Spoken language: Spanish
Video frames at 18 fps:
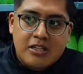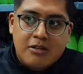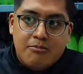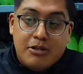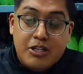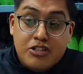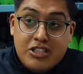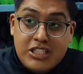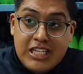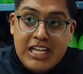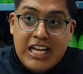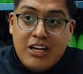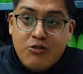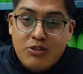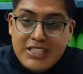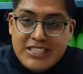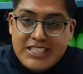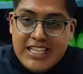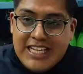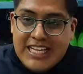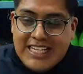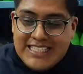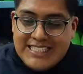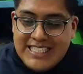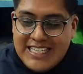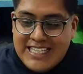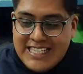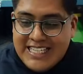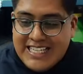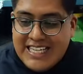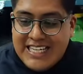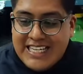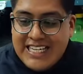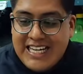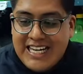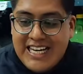Pero si le hago esta, esta
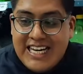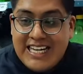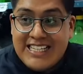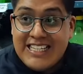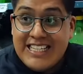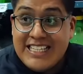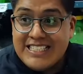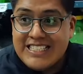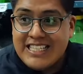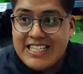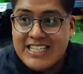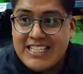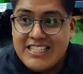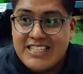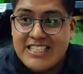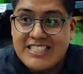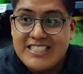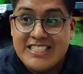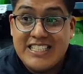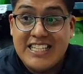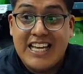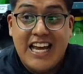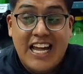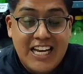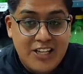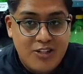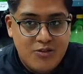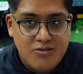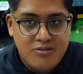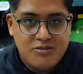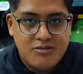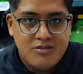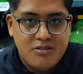recarga a 10 clientes diarios,